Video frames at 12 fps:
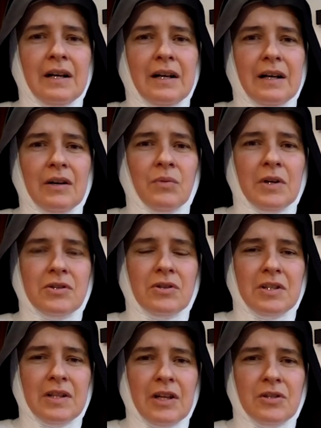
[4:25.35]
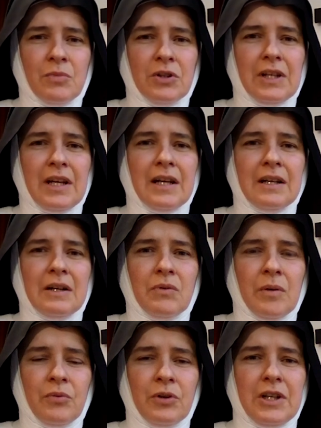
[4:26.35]
ah, com a sociedade moderna, com
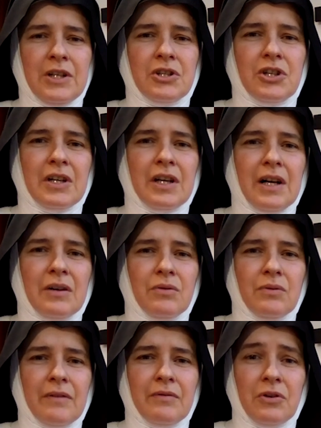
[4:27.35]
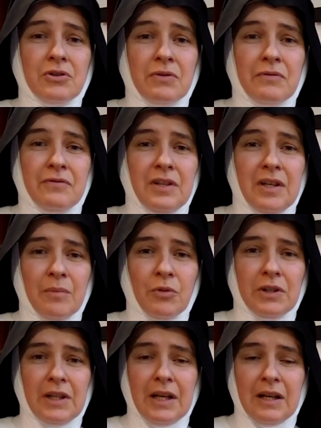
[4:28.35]
a política, com a filosofia
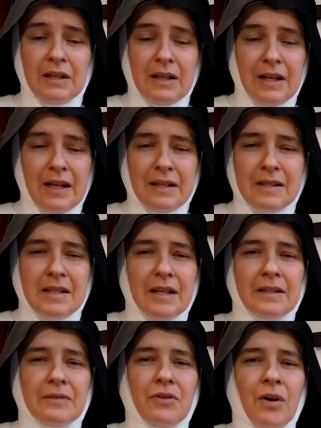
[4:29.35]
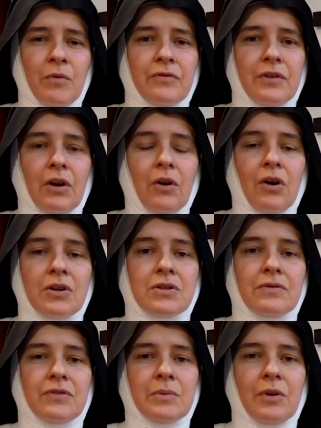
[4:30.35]
moderna. Ele era, de certa forma, um
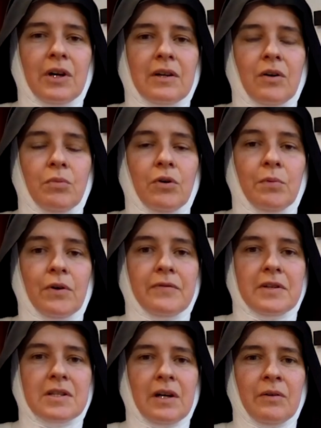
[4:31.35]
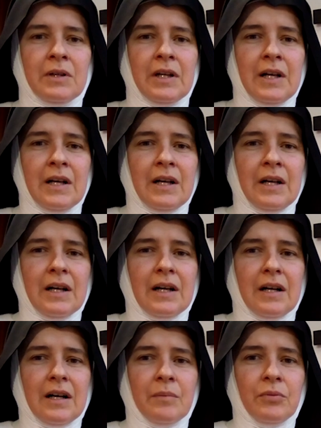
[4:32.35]
filósofo, embora não por profissão.
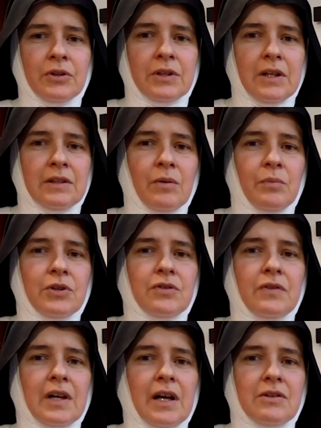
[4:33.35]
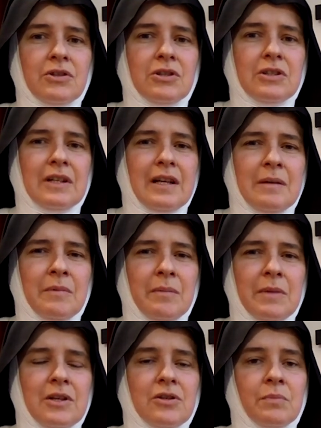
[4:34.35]
Uh, portanto, é um pontificado
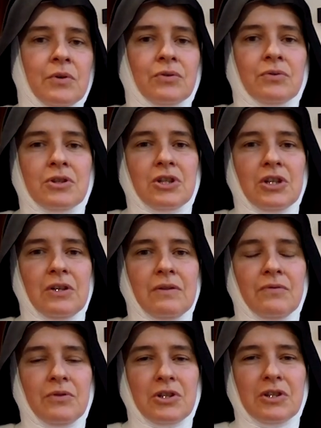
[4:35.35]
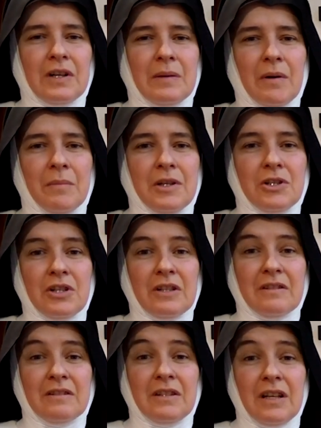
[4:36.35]
extremamente produtivo, extremamente
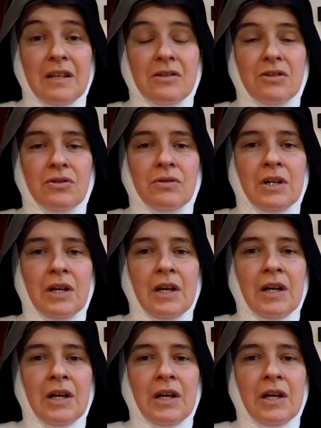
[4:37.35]
intenso